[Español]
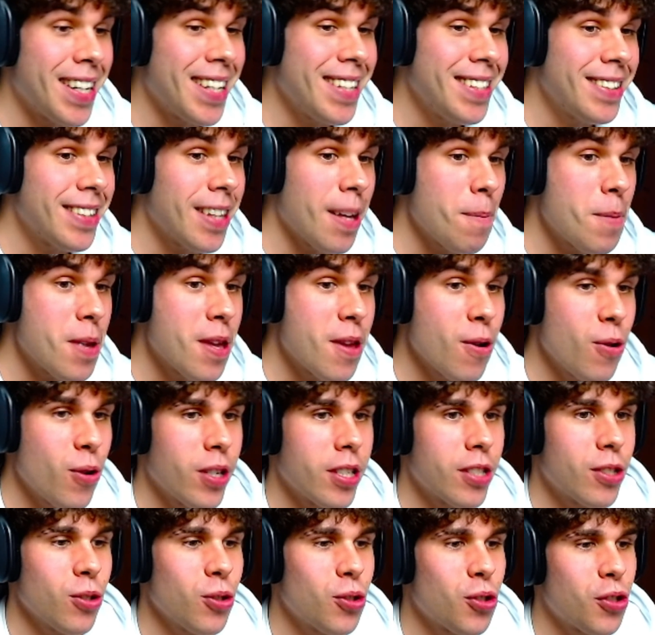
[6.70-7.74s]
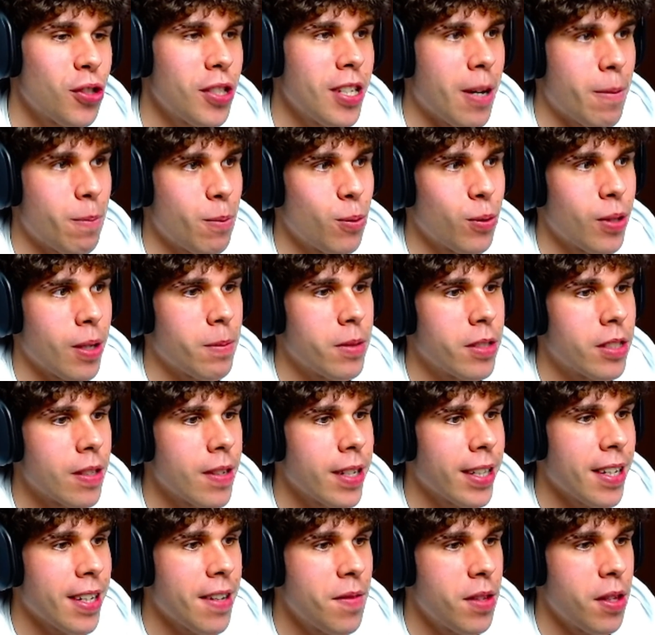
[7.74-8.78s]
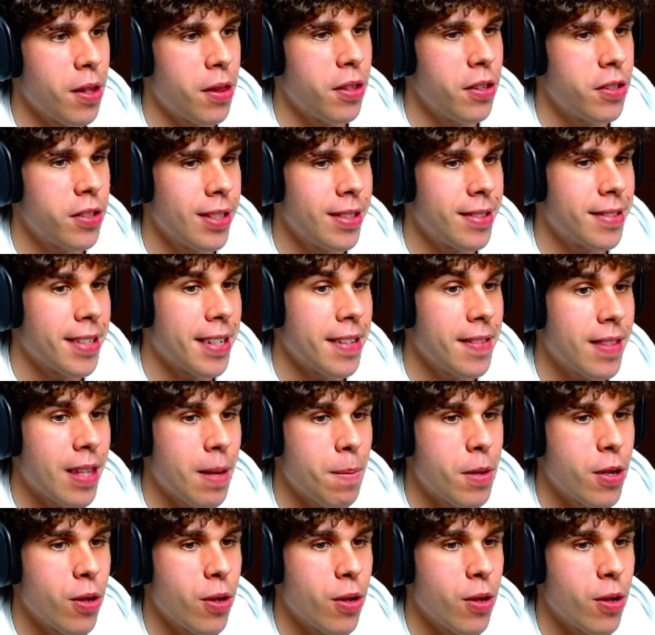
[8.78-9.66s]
30 millones, hostia. Pensaba que eran 16, 30